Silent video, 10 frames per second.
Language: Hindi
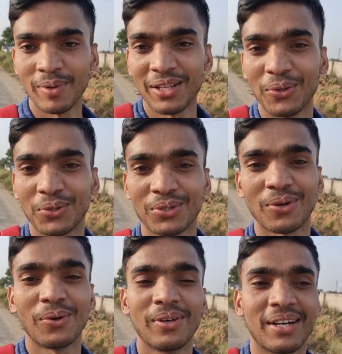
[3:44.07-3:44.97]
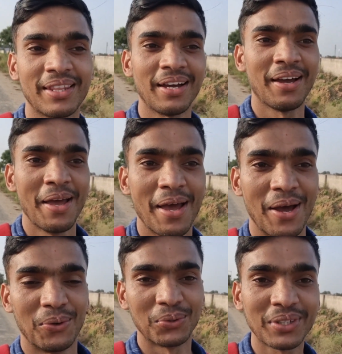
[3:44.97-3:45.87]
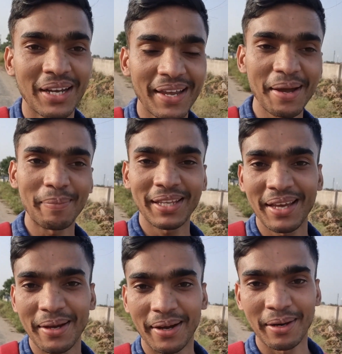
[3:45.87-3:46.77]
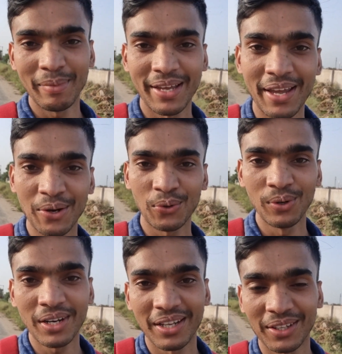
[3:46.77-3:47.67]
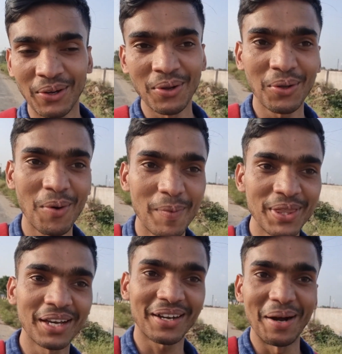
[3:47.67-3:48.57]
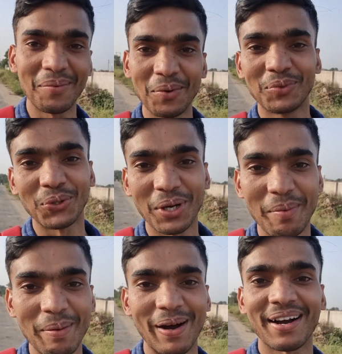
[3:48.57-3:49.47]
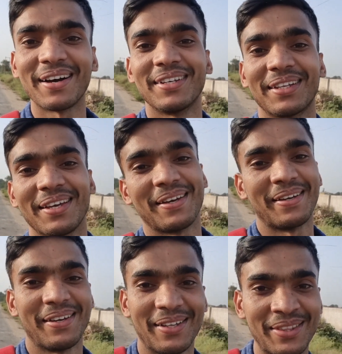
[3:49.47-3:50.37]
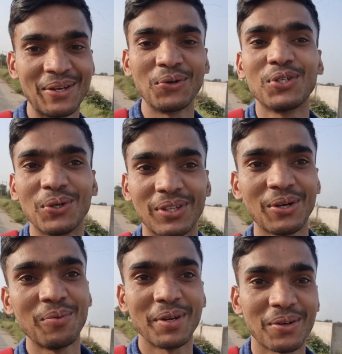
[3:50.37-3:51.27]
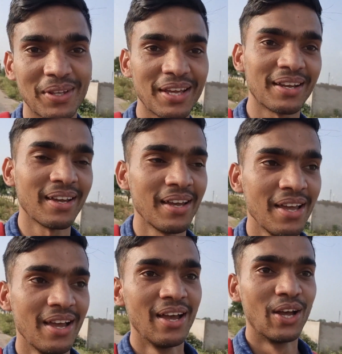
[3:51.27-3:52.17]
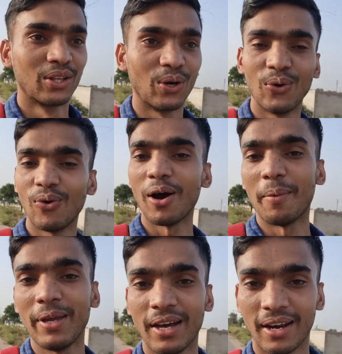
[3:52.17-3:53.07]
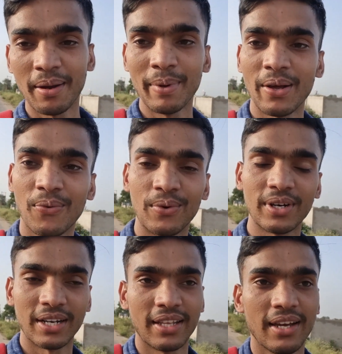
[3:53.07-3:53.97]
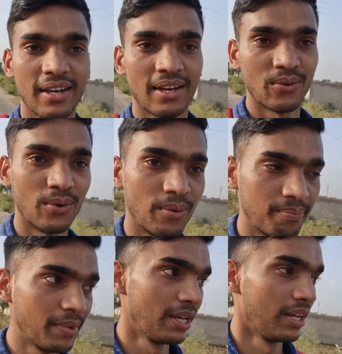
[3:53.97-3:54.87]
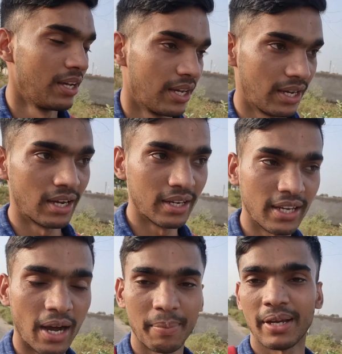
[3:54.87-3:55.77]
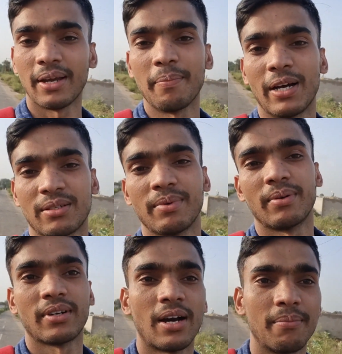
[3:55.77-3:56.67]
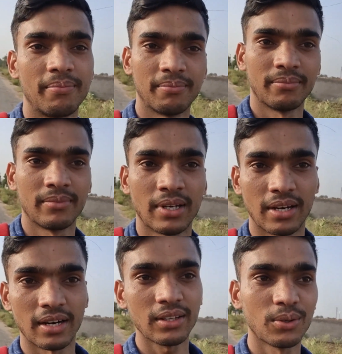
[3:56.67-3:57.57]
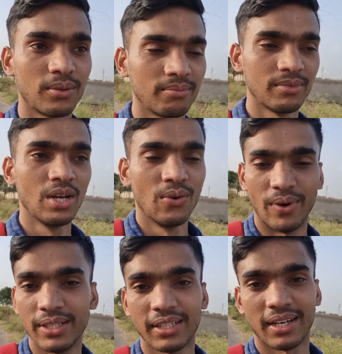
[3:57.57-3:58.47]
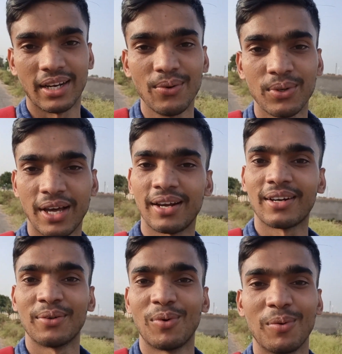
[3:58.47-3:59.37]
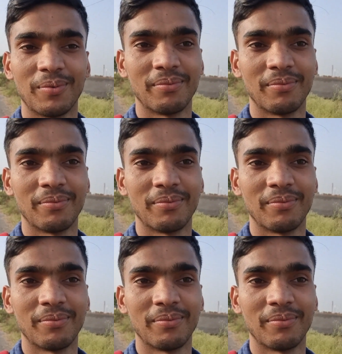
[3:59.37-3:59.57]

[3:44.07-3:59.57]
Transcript: मैंने दोस्त को कॉल कर दिया उसका क्या है पता है अगर मैं एक कॉल कर देता हूँ ना तो वो बंदा काम कुम छोड़ के भाई भागा आ जाता है इतनी खुशी होती है वो मेरे को देख के तो वो अभी आ रहा है मैंने फ़ोन कर दिया वो यहाँ पे कहीं पास में काम कर रहा है तो वहीं से आ रहा है वो डायरेक्ट वो